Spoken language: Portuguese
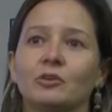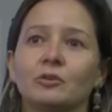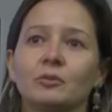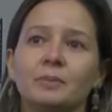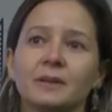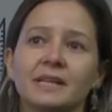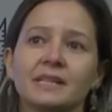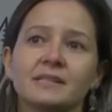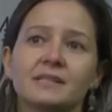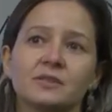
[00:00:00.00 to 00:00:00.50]
o
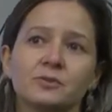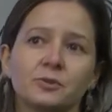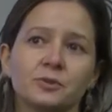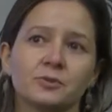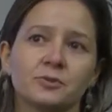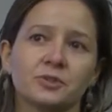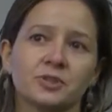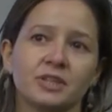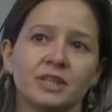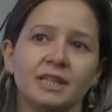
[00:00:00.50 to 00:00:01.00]
Brasil e
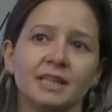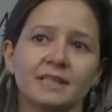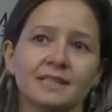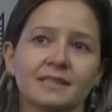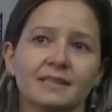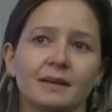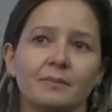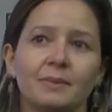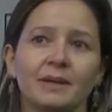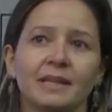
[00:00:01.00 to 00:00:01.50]
o Chile
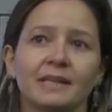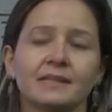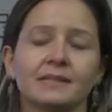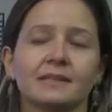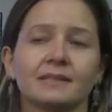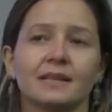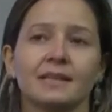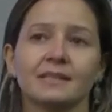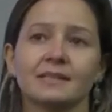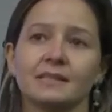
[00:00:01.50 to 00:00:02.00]

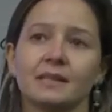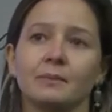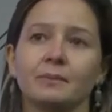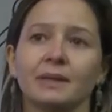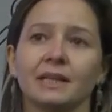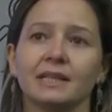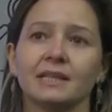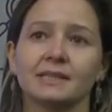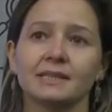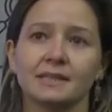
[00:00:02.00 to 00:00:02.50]

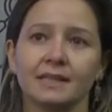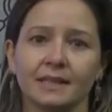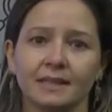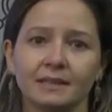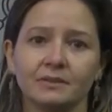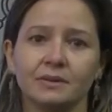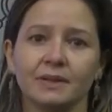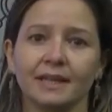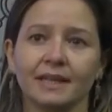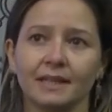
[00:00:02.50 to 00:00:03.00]

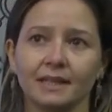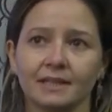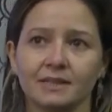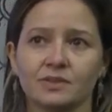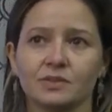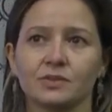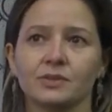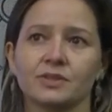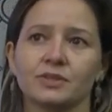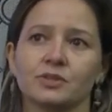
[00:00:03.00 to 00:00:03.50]
estabeleceram
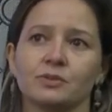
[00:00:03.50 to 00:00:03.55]
relações